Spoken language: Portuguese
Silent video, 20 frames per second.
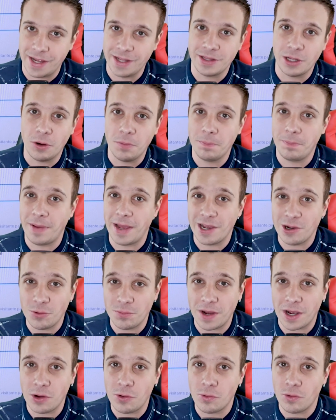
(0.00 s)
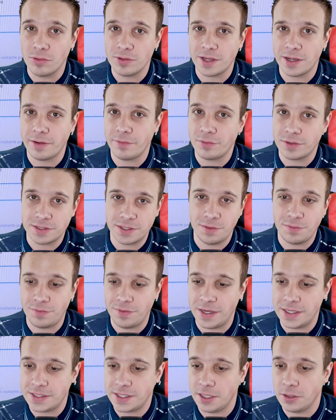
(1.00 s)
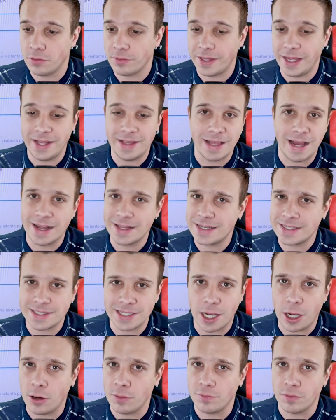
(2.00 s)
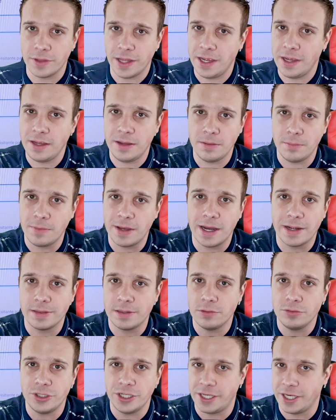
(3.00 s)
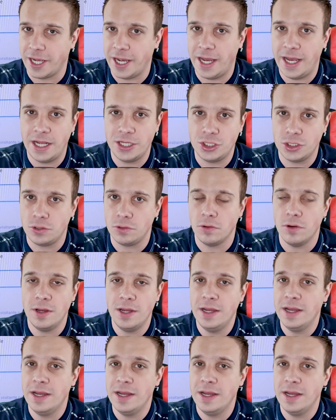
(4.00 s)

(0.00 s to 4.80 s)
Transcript: Então pega uma conta que você fez que não tem nada salvo, nem cartão de crédito,